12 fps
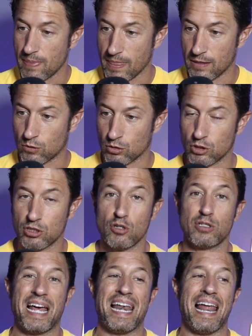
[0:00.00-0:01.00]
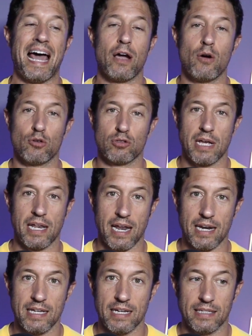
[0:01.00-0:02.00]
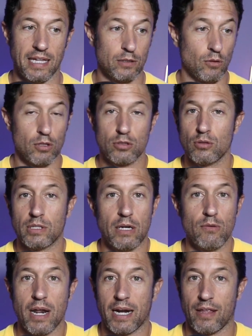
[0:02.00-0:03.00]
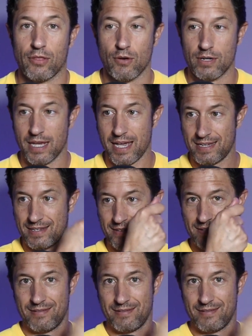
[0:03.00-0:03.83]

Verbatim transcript: todos esos halagos a la liga y tal, todo eso tiene una razón y es